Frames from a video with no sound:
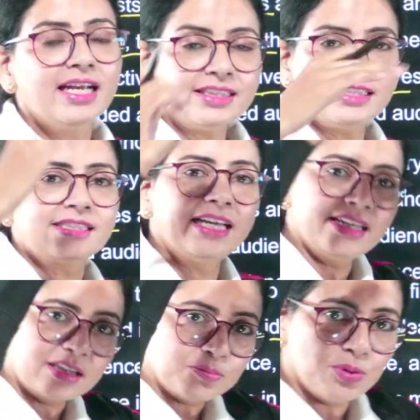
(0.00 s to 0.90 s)
जिसने
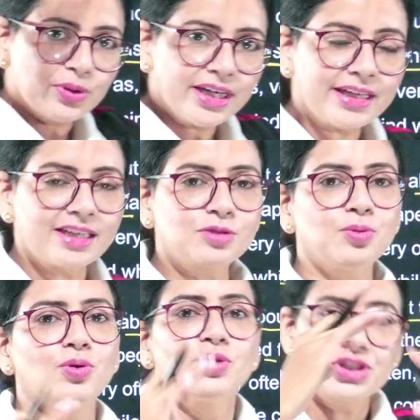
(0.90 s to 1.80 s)
इस पूरे टेक्स्ट
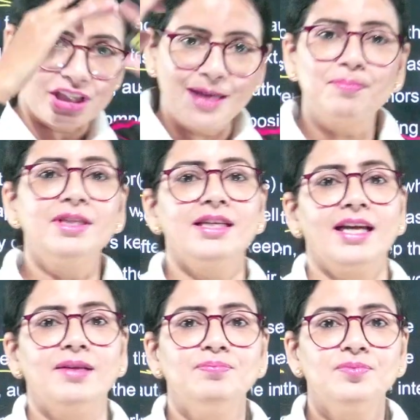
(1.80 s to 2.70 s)
बुक को शेप दी है
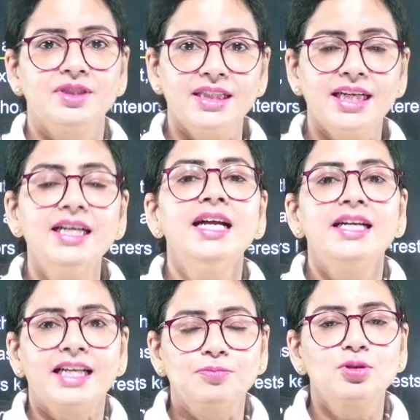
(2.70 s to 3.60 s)
ठीक है
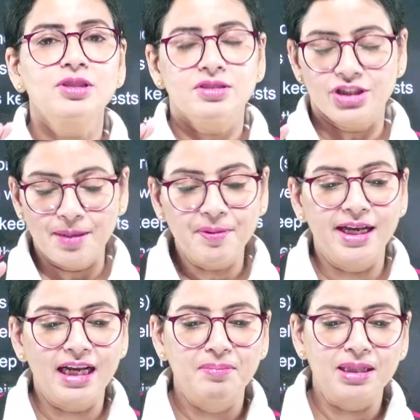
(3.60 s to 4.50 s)
टेक्स्ट बुक शेप देने
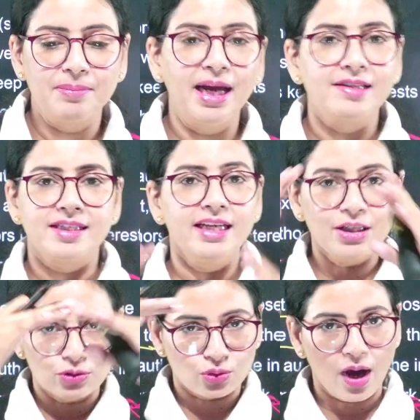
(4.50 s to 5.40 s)
का मतलब है ऐसे नहीं कि
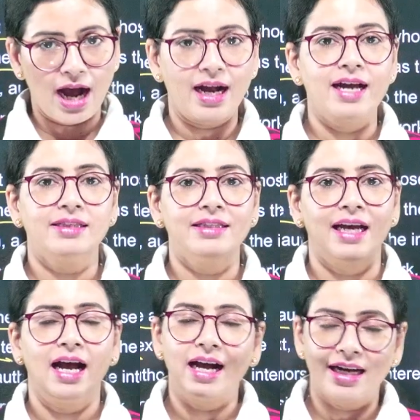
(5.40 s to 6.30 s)
उसको आकार दिया है
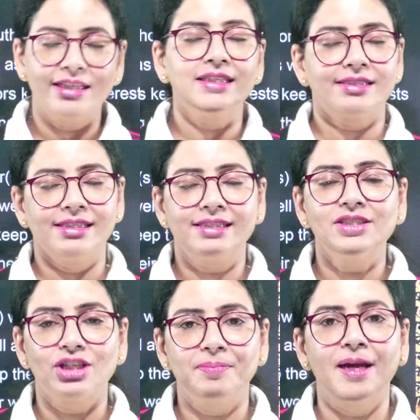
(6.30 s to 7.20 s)
आकार इन द सेंस की
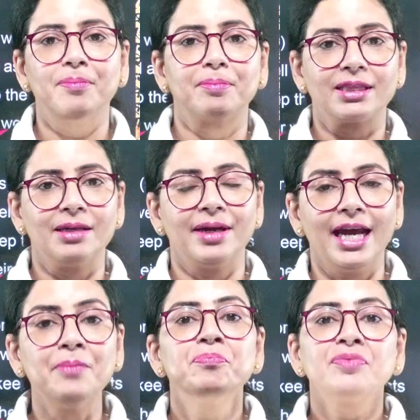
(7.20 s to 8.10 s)
शेप यहाँ पर मतलब है
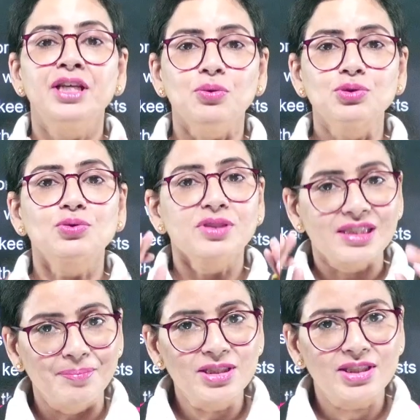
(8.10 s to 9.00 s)
कि उसको
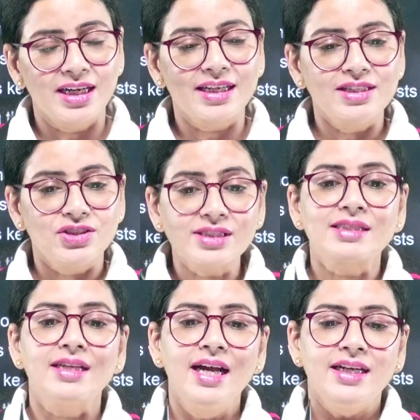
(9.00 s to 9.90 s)
समझ करके जिस
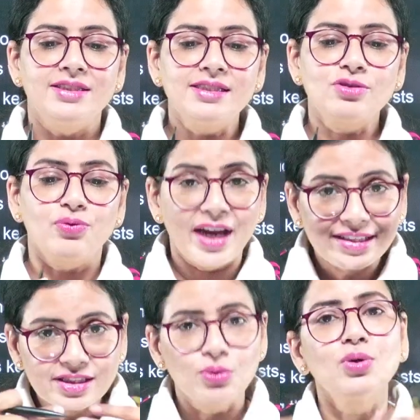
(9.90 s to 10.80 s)
जिस वे
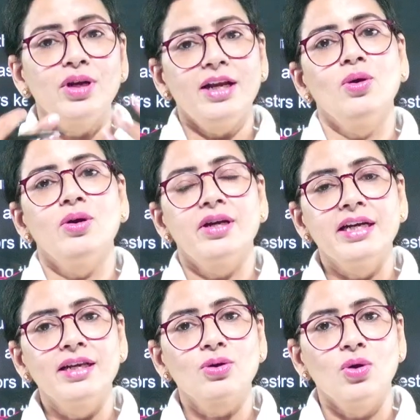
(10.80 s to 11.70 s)
से उन्होंने
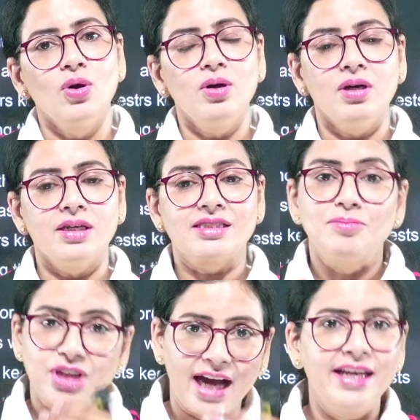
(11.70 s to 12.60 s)
रीडर को
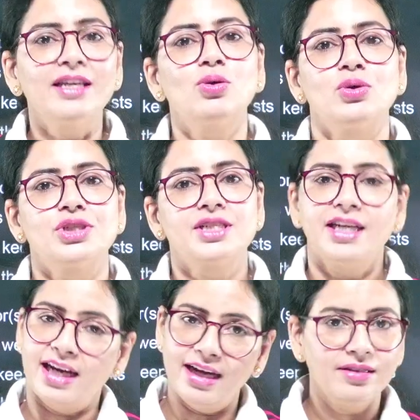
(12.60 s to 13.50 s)
समझाने की कोशिश की
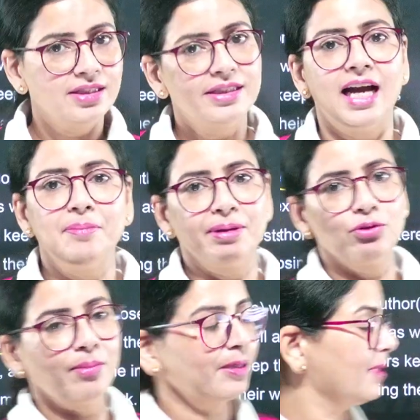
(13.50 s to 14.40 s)
है यहां पर वो
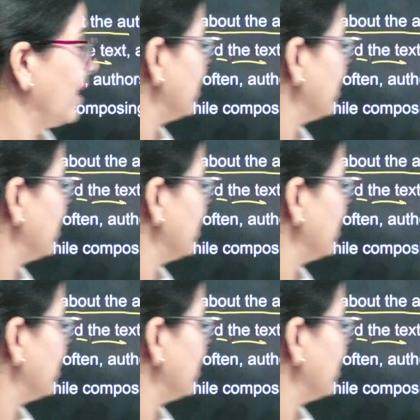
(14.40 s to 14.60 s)
बात बनाई